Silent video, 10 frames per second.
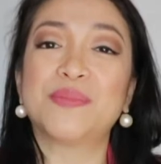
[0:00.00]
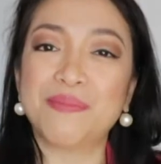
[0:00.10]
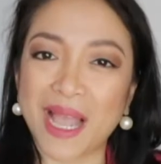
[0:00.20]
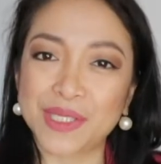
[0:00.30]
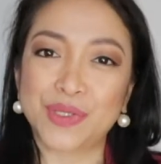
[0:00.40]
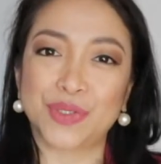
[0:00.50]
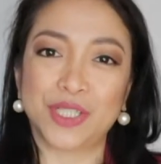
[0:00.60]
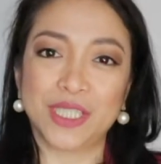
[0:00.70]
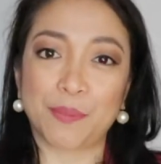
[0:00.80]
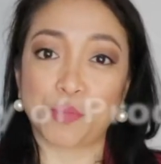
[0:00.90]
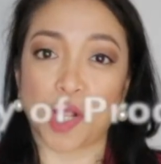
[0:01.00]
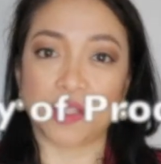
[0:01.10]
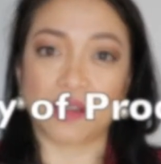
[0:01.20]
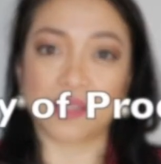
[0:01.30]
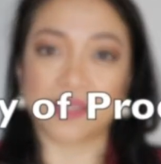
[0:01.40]
master the
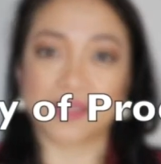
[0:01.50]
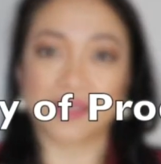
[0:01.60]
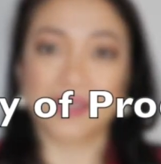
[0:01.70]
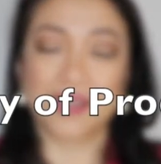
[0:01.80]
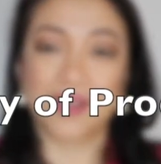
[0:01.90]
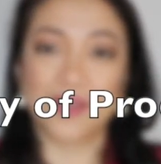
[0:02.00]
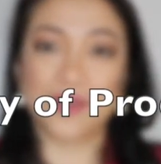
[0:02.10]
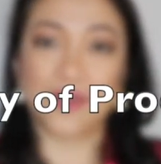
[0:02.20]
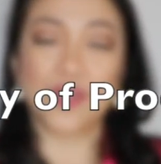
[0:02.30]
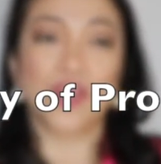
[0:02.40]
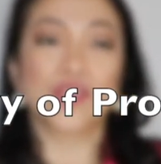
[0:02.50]
products. No?